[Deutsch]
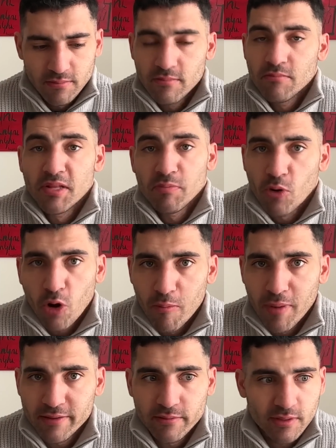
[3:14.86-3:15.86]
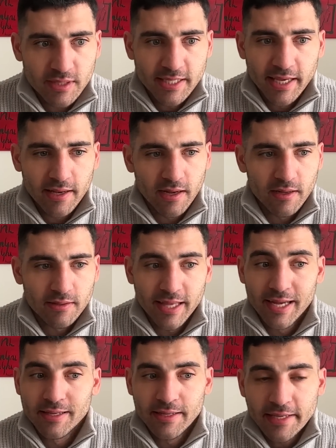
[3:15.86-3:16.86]
mitbekommen hat, die jeder,
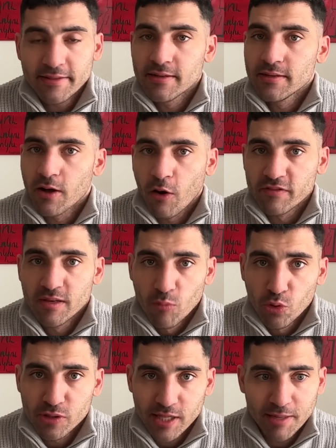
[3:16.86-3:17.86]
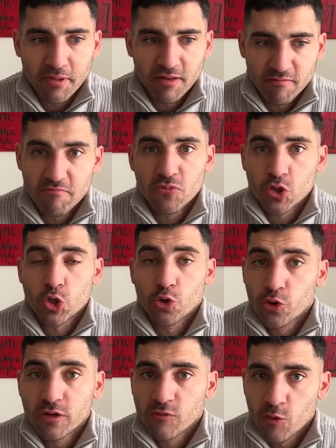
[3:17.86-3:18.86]
der nicht auf dem Mond lebt, schon
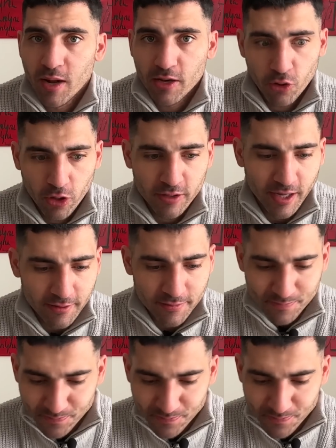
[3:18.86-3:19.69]
irgendwo mal gehört hat.